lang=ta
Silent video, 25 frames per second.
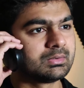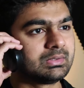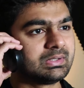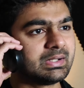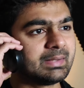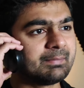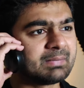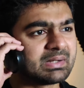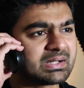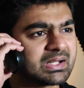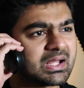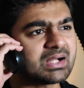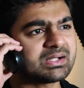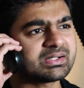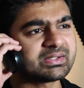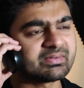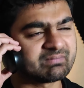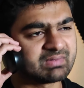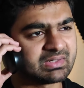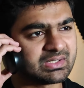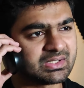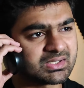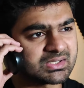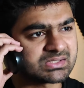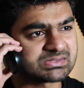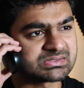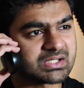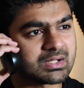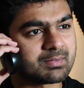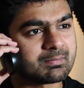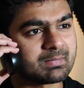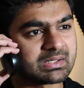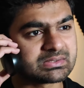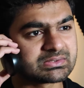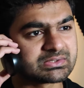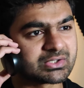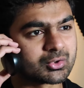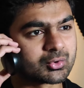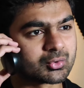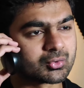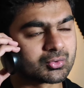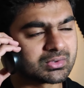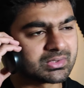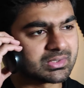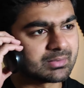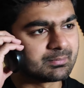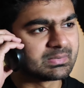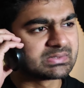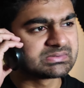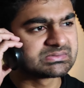நம்ம நாட்டை வல்லரசா
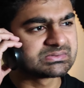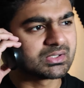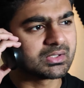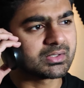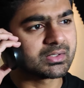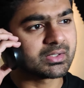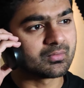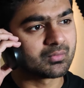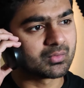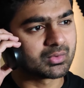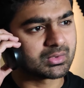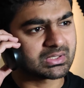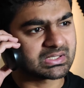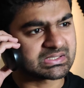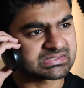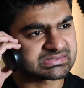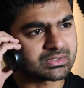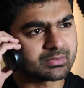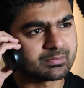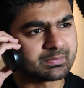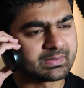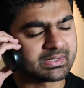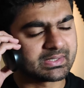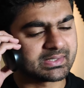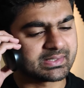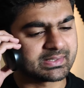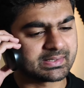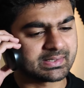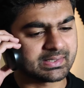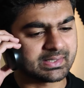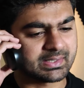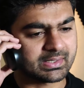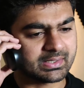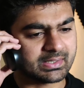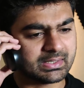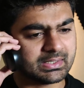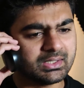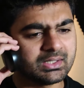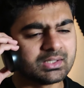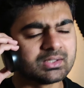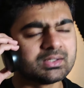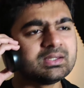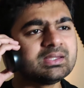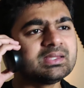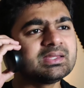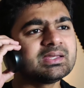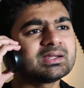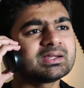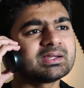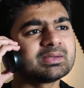மாத்தணும்னு நம்ம சார் எவ்வளவு கஷ்டப்பட்டுட்டு இருக்காரு
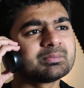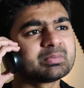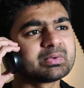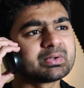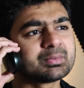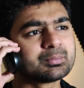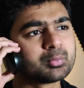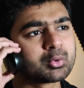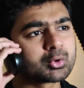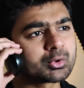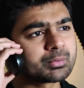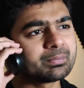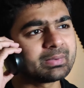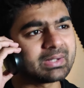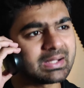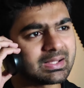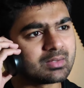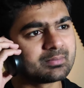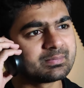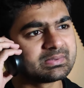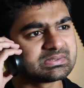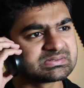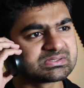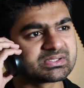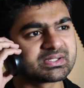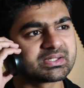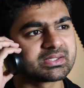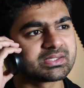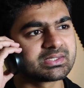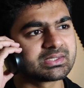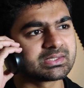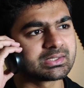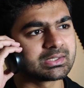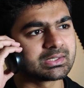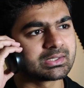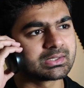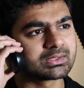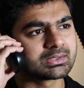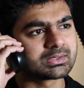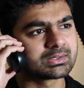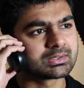நீங்க என்ன இப்படி பொறுப்புலா பேசிட்டு இருக்கீங்க